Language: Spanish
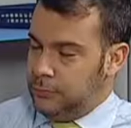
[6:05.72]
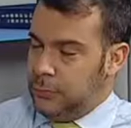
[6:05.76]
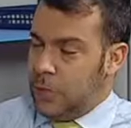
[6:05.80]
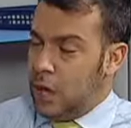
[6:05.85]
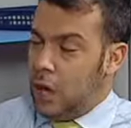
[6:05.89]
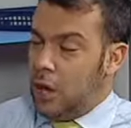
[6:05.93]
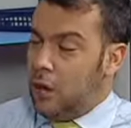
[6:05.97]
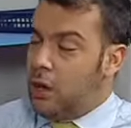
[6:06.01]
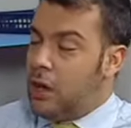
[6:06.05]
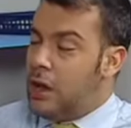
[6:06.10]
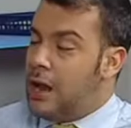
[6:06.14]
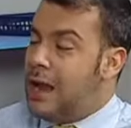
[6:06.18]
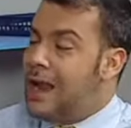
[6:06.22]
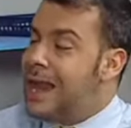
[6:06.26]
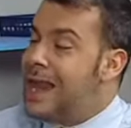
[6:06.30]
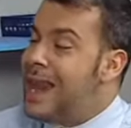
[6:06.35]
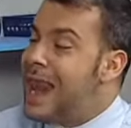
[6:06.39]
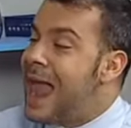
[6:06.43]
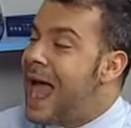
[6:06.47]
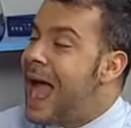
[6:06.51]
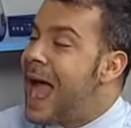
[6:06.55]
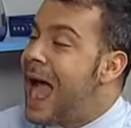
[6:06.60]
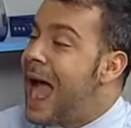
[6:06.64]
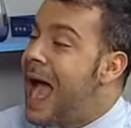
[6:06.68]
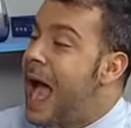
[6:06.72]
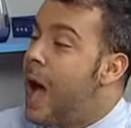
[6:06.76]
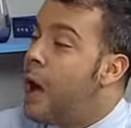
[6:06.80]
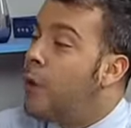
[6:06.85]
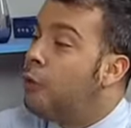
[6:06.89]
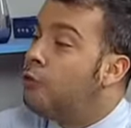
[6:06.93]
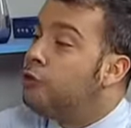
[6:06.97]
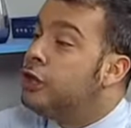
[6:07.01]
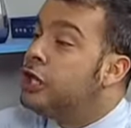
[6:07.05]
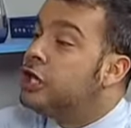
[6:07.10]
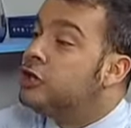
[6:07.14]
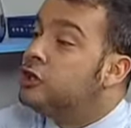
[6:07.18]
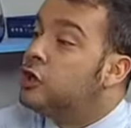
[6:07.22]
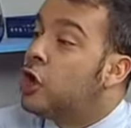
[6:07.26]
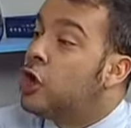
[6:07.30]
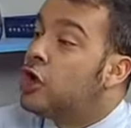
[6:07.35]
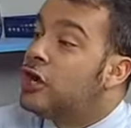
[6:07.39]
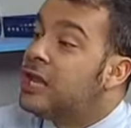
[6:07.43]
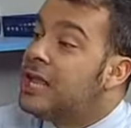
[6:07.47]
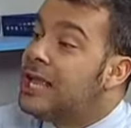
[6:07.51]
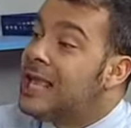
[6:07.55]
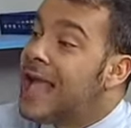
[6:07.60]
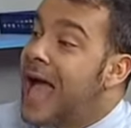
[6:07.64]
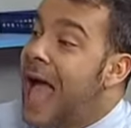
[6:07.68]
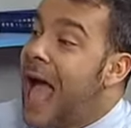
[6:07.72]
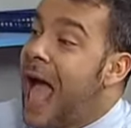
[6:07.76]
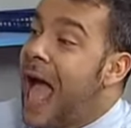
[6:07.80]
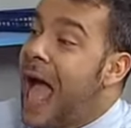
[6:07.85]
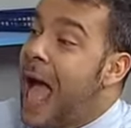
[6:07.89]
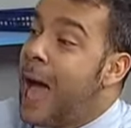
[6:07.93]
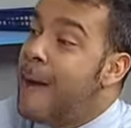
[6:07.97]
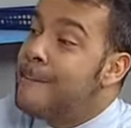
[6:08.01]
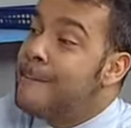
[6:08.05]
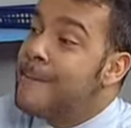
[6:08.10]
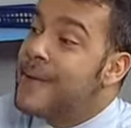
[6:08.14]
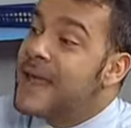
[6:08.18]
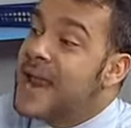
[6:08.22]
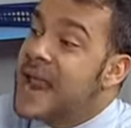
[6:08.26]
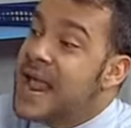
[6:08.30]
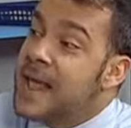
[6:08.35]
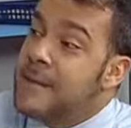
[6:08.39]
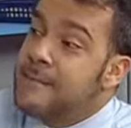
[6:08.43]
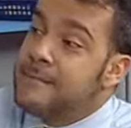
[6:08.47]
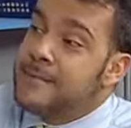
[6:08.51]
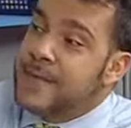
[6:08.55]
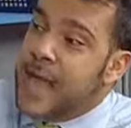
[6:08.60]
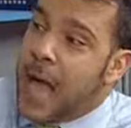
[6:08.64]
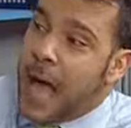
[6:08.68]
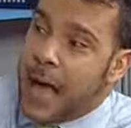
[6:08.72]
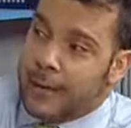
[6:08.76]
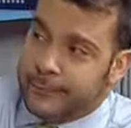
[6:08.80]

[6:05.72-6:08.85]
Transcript: No, la auditoría apremia.